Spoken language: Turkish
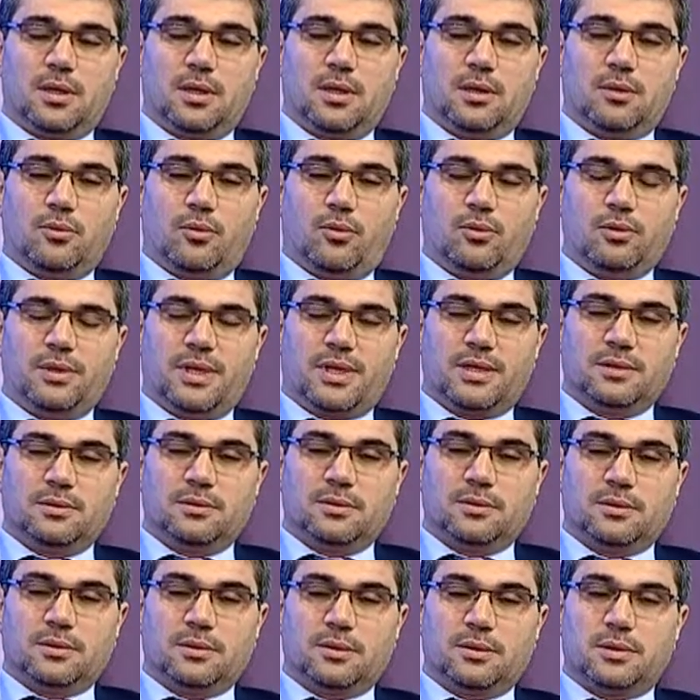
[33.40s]
Onların
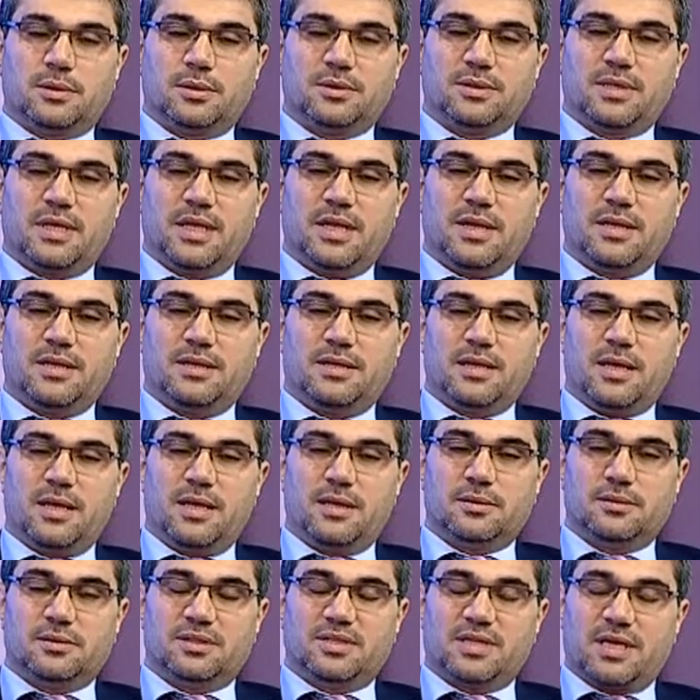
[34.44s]
genellikle
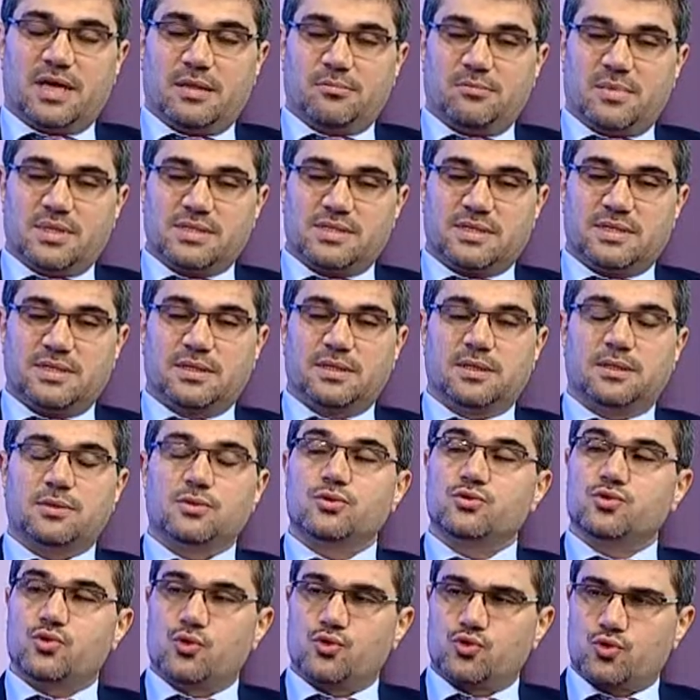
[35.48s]
tıkanması
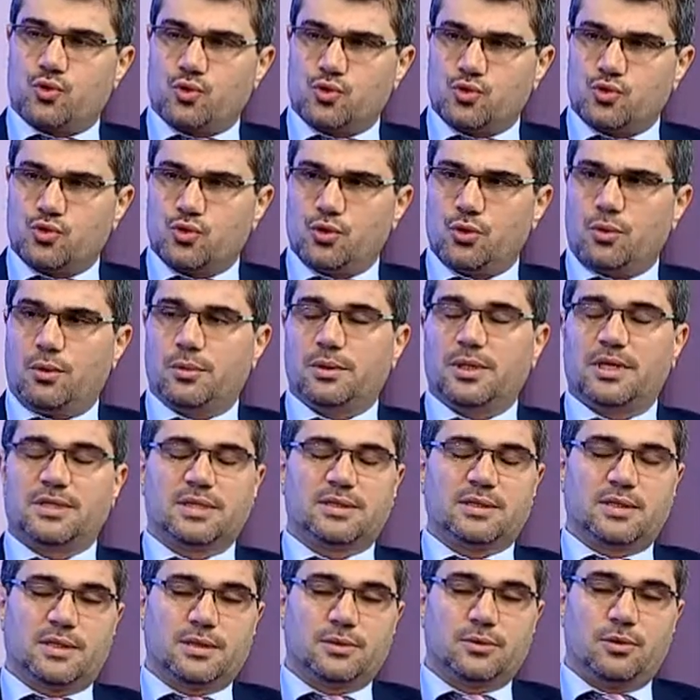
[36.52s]
söz konusu. Onlar da
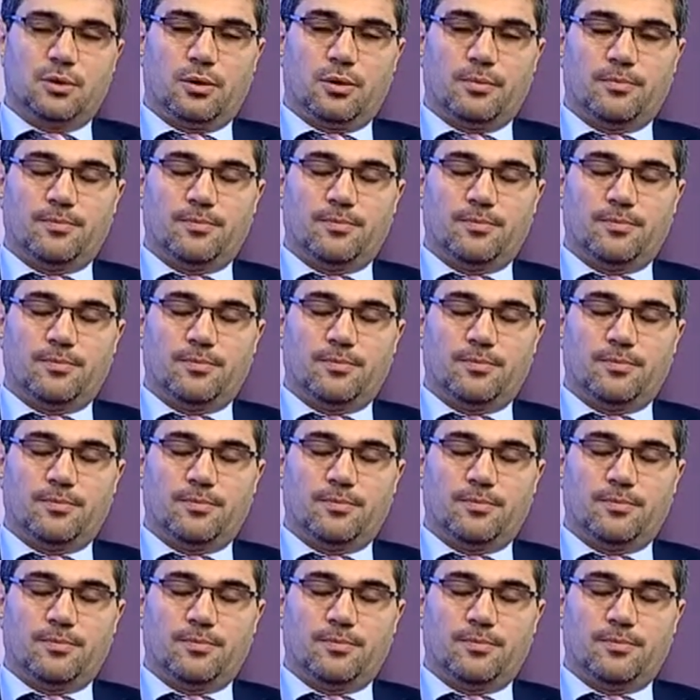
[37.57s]
tıkanıyor.